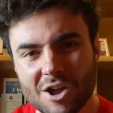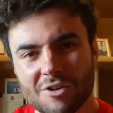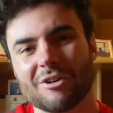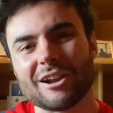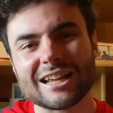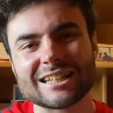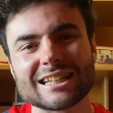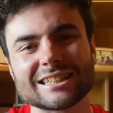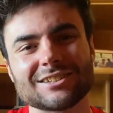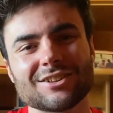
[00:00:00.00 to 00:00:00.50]

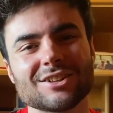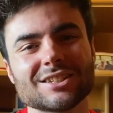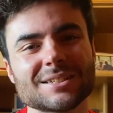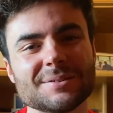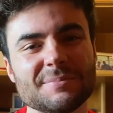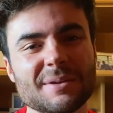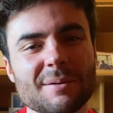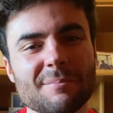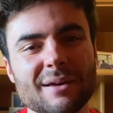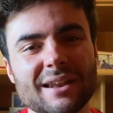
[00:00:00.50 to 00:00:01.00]
buenas a todos y
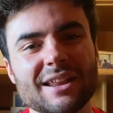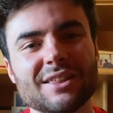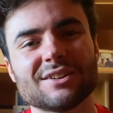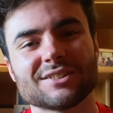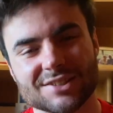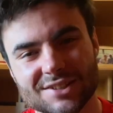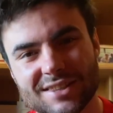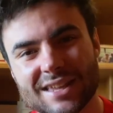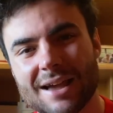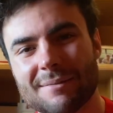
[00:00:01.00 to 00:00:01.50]
bienvenidos
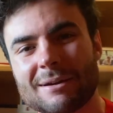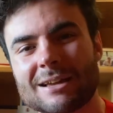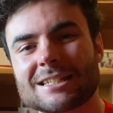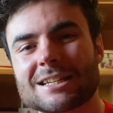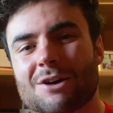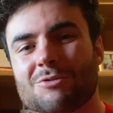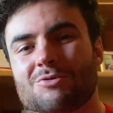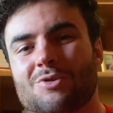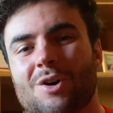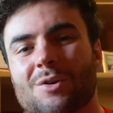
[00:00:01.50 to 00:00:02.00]
un día más a
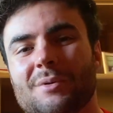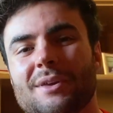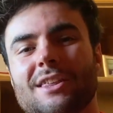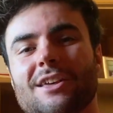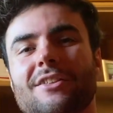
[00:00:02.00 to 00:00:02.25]
un nuevo vídeo